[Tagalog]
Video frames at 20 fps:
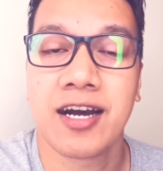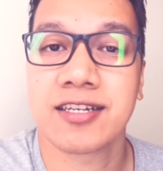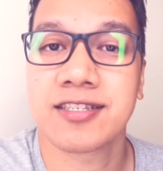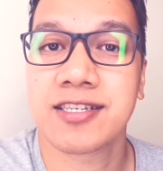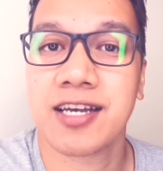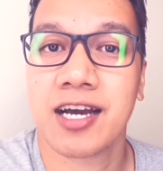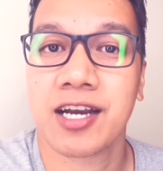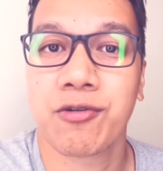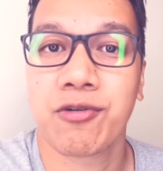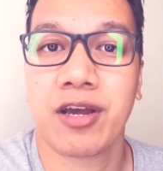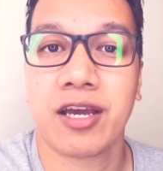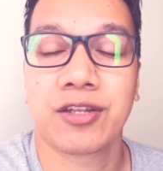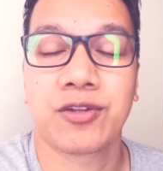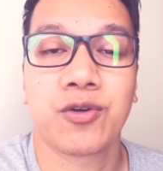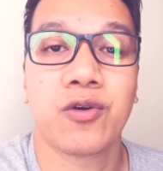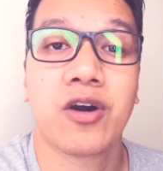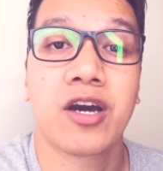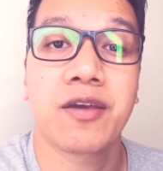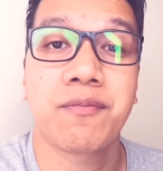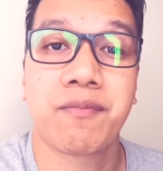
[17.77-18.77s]
At sa araw na
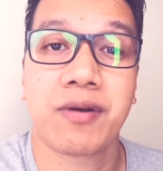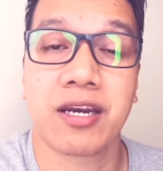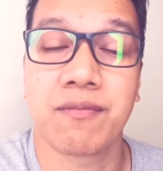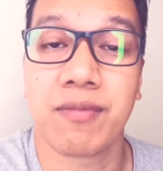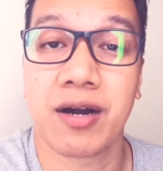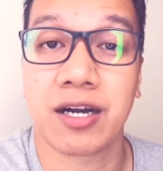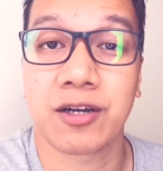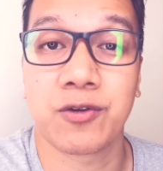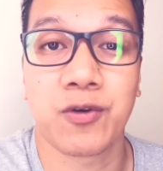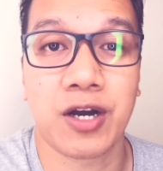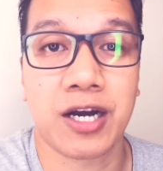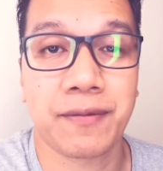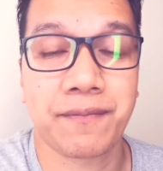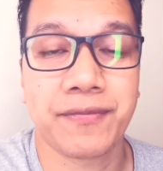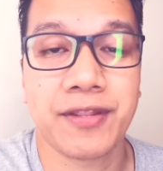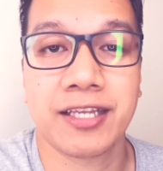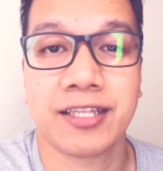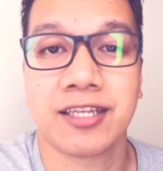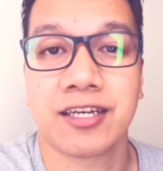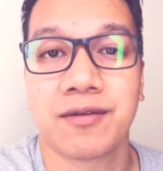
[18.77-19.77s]
ito ay panibagong
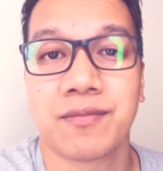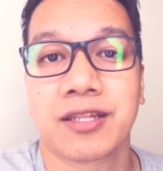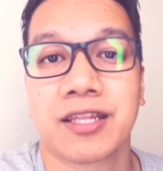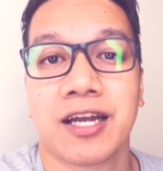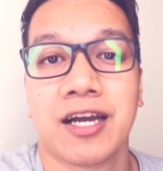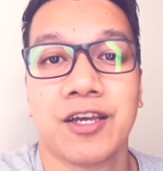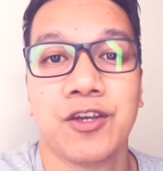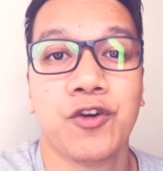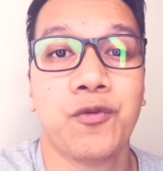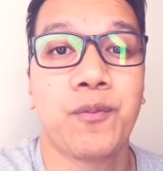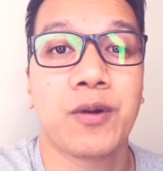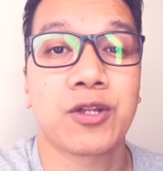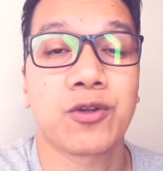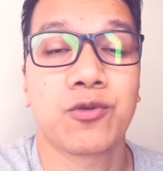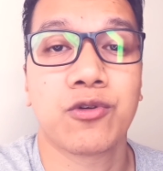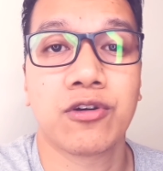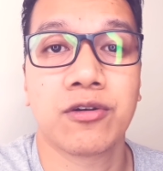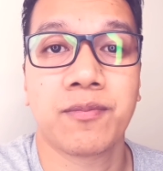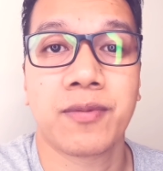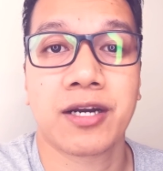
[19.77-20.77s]
update na naman tayo
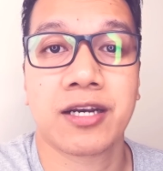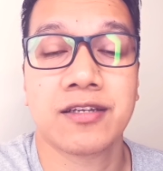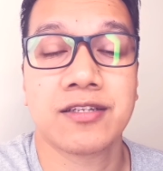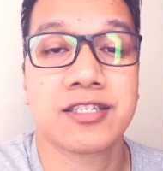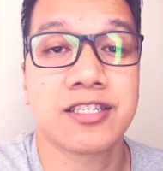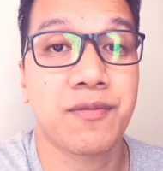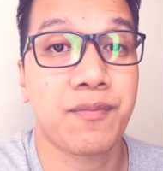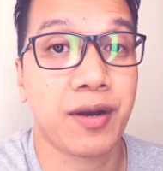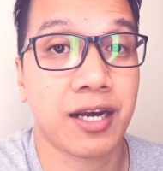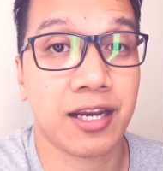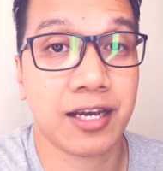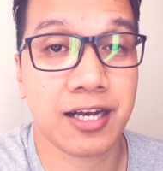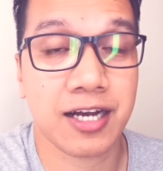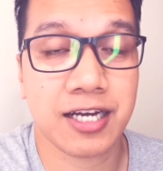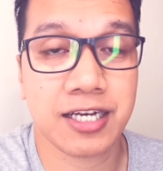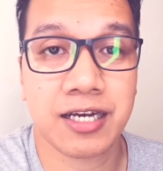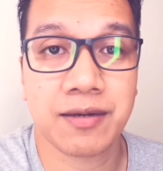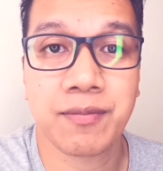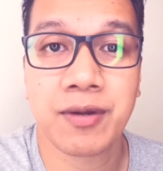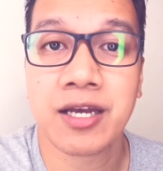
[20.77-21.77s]
patungkol pa rin sa
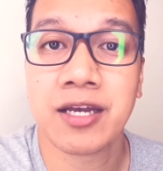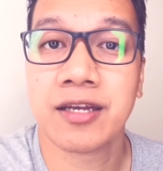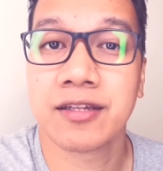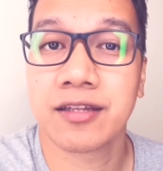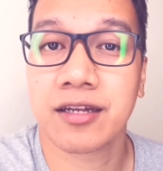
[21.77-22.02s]
paglaganap